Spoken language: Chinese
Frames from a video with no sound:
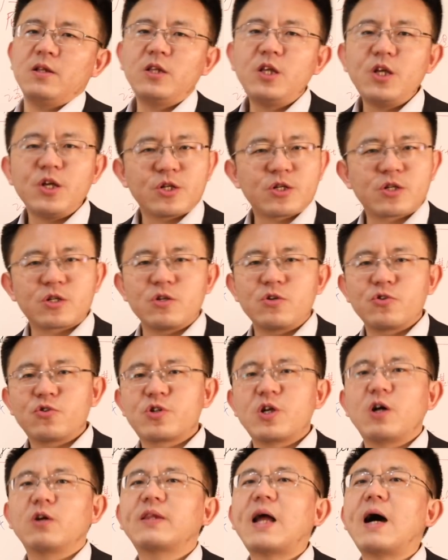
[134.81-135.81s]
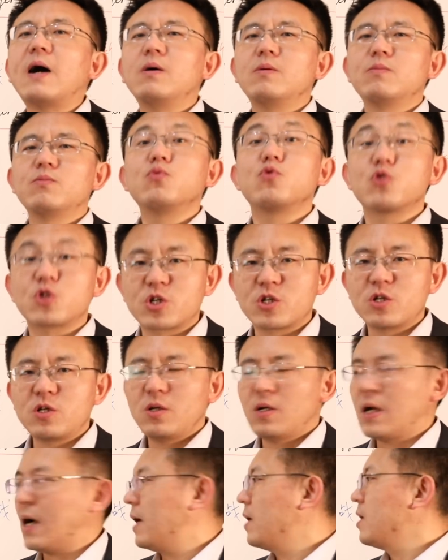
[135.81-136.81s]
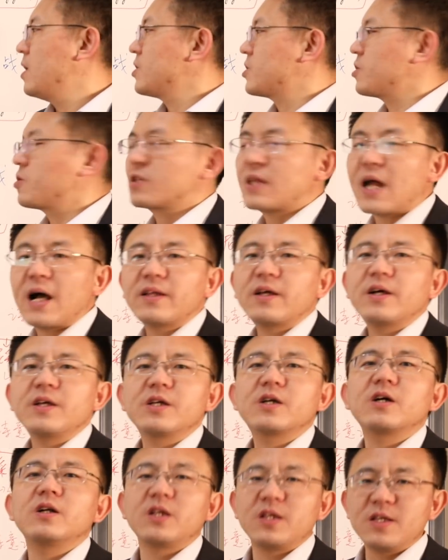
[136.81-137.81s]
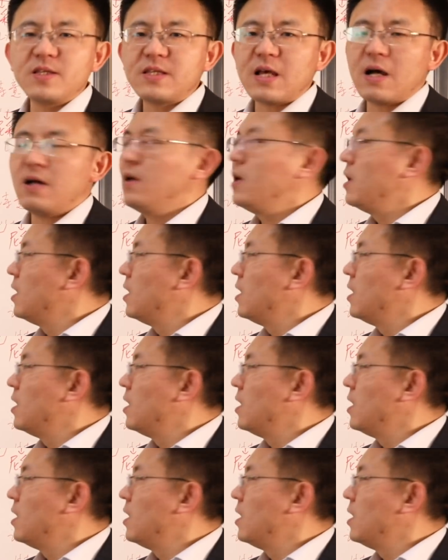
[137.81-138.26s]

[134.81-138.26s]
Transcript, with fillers: 立志就是要当牧师啊，这就是他的一个理想。